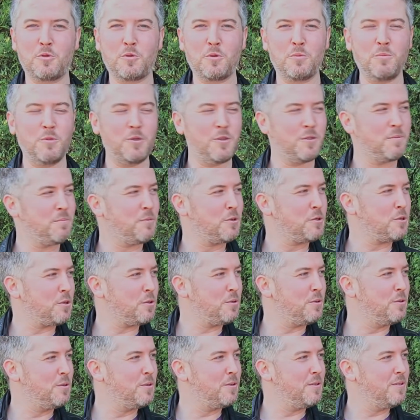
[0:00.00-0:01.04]
tout le monde, bonjour
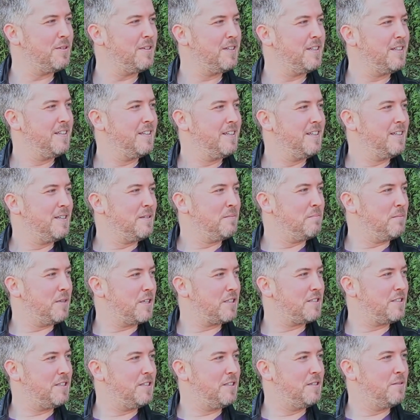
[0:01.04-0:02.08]
Ludo,
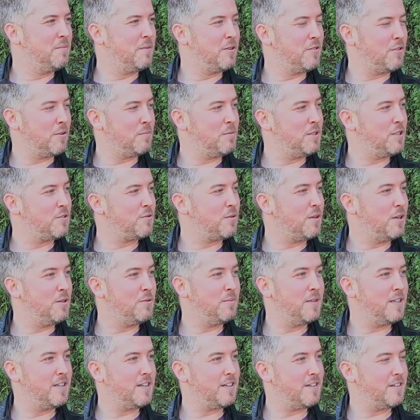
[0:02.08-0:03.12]
merci de m'avoir mis sous la
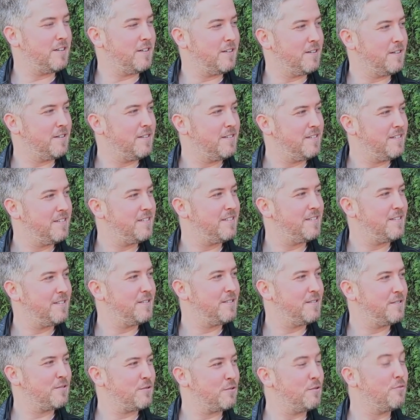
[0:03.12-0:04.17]
lumière, euh,
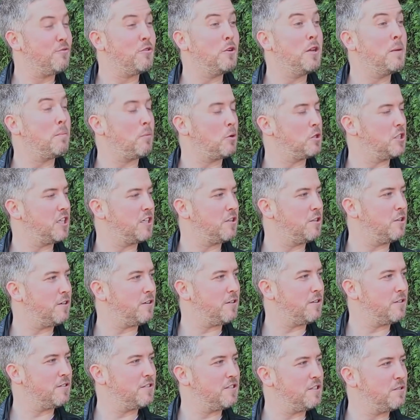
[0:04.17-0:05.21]
sous le feu des
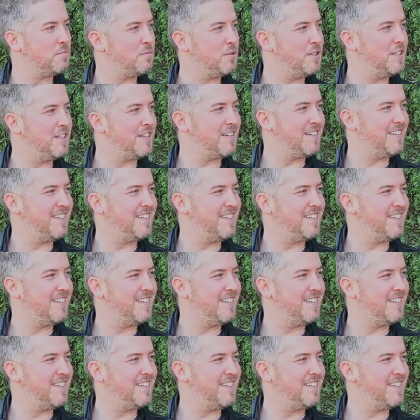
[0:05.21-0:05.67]
projecteurs, si je puis dire.